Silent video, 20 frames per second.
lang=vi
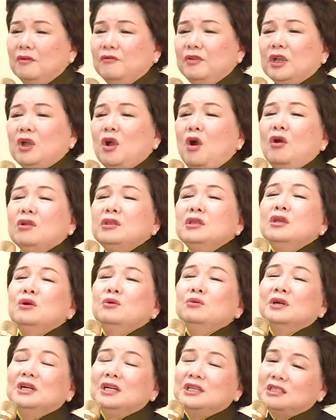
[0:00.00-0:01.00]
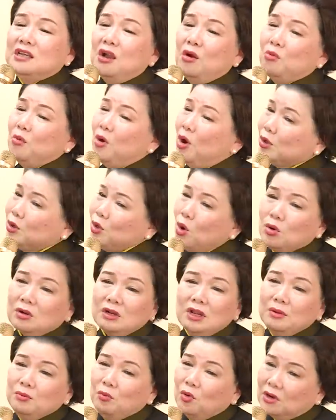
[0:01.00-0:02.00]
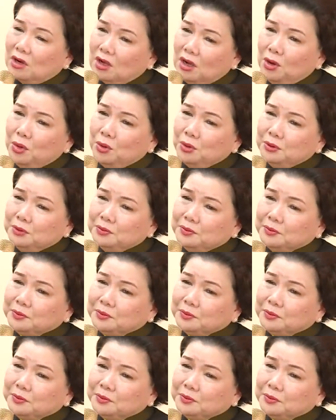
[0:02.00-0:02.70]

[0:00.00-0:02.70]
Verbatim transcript: Vì có nhiều người chồng họ thốt lên một câu: